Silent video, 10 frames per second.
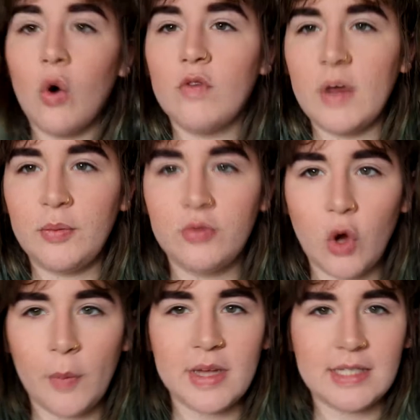on va
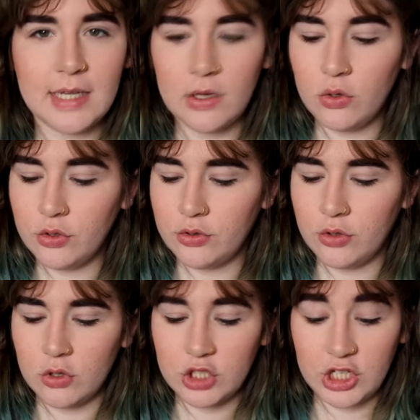pouvoir passer aux
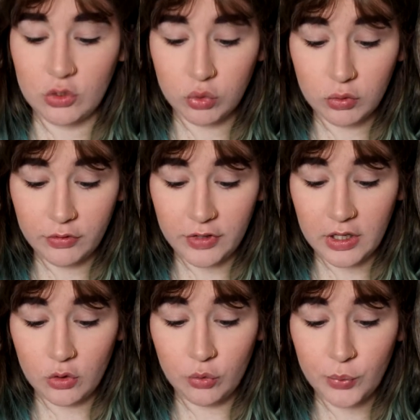yeux. J'ai
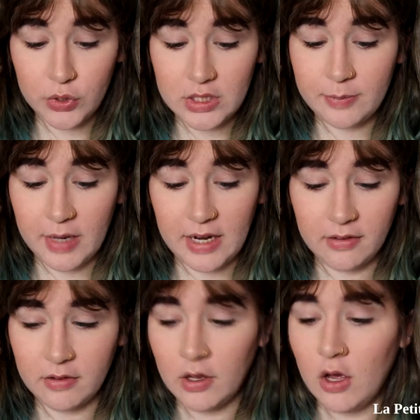trouvé une petite
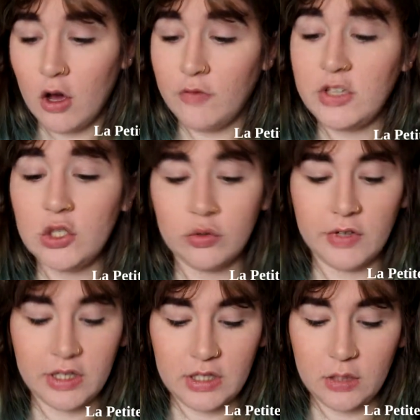palette. En fait, j'ai
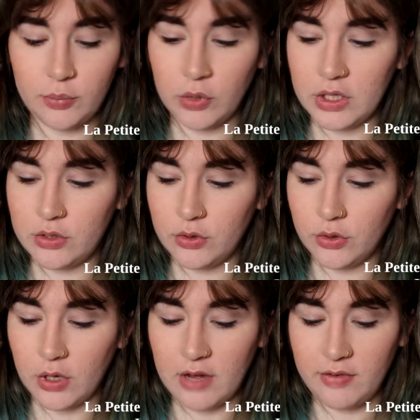trouvé un kit pour les
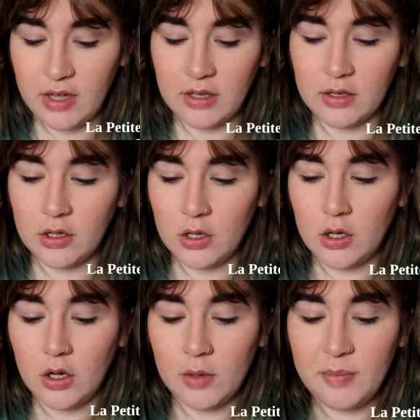yeux avec
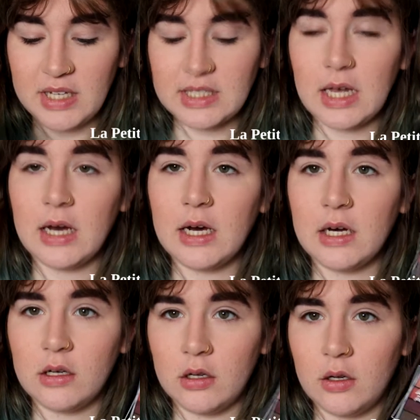
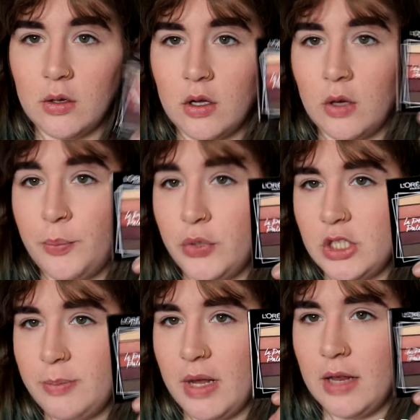mascara, euh,
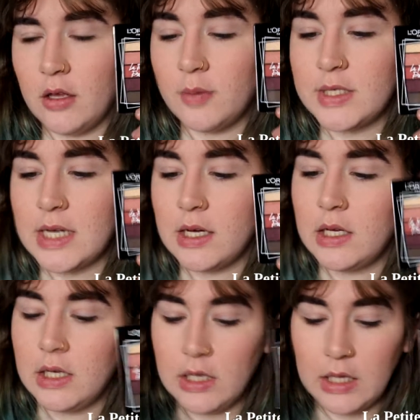petite palette comme ça
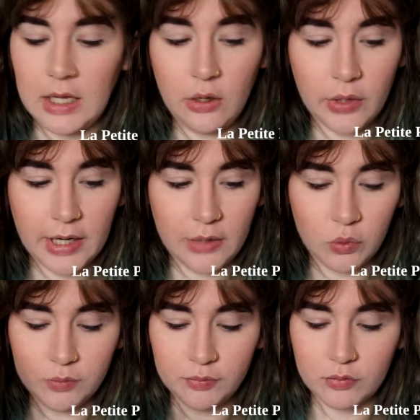et le crayon.